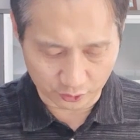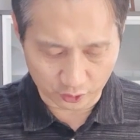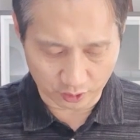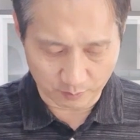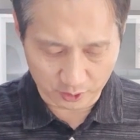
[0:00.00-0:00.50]

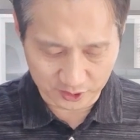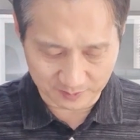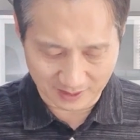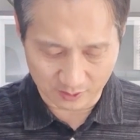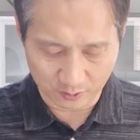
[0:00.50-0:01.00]
것도 먹지
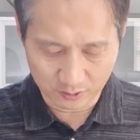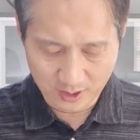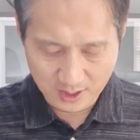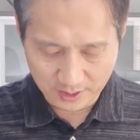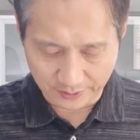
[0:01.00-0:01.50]
말고
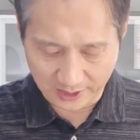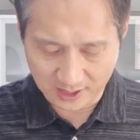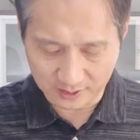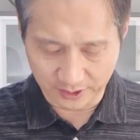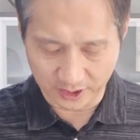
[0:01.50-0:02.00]

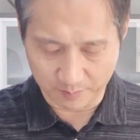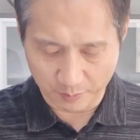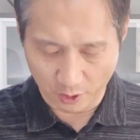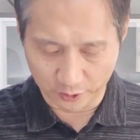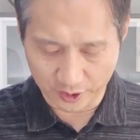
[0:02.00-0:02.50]
내가 그에게
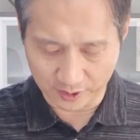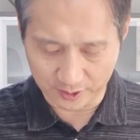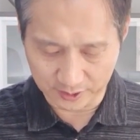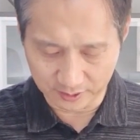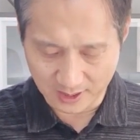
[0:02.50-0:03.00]
명령한
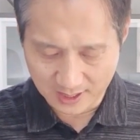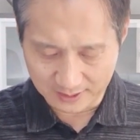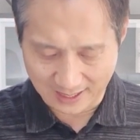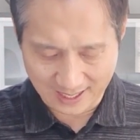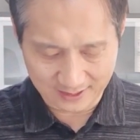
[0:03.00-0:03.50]
것은
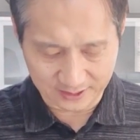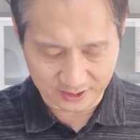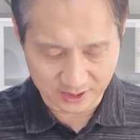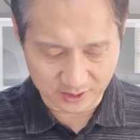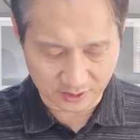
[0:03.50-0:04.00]
다
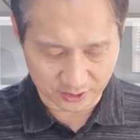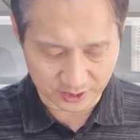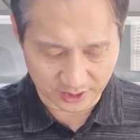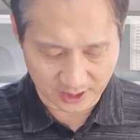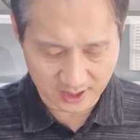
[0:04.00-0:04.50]
지킬
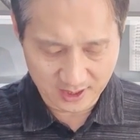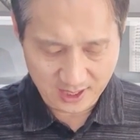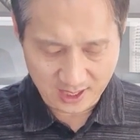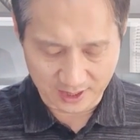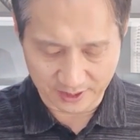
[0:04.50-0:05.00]
것이니라
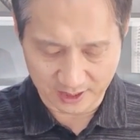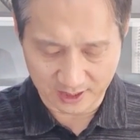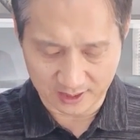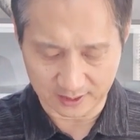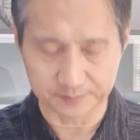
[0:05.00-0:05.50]

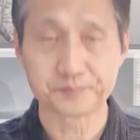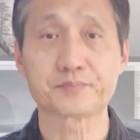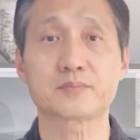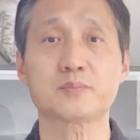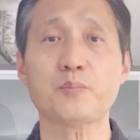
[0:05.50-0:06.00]
하니라.
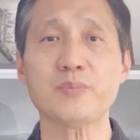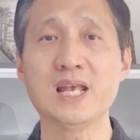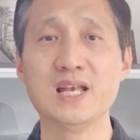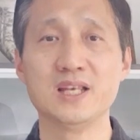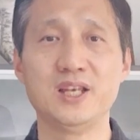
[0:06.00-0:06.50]

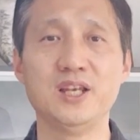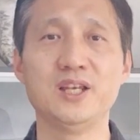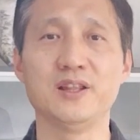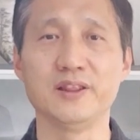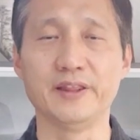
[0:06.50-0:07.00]

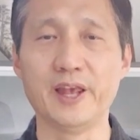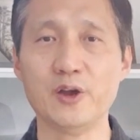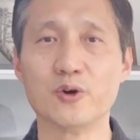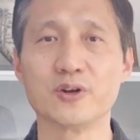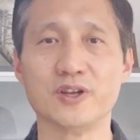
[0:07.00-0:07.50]
이
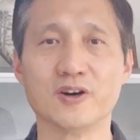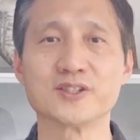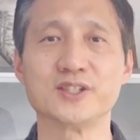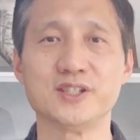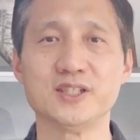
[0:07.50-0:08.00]
내용
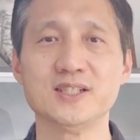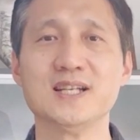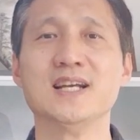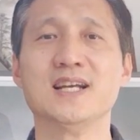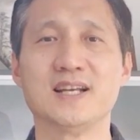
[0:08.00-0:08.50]
역시
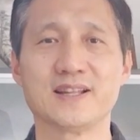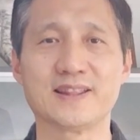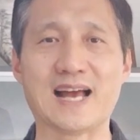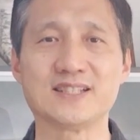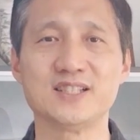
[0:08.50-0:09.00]

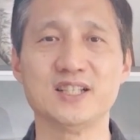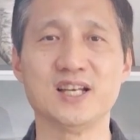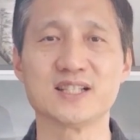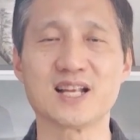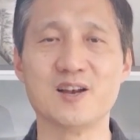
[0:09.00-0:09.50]

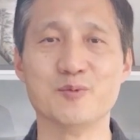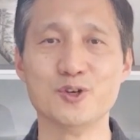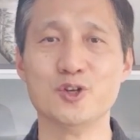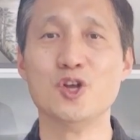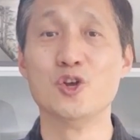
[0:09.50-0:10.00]
나시린의
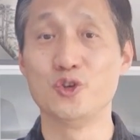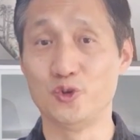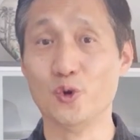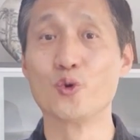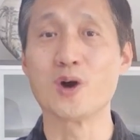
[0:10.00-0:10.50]
삶을
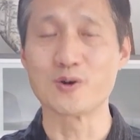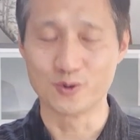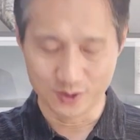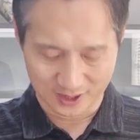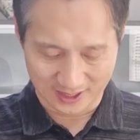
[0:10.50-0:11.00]

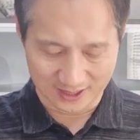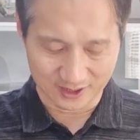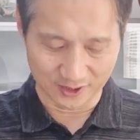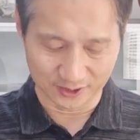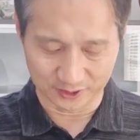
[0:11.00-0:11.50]
요구하고
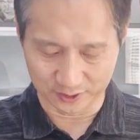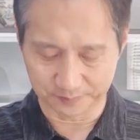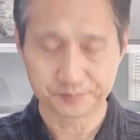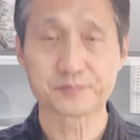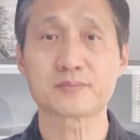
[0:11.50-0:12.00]
계신 것이죠.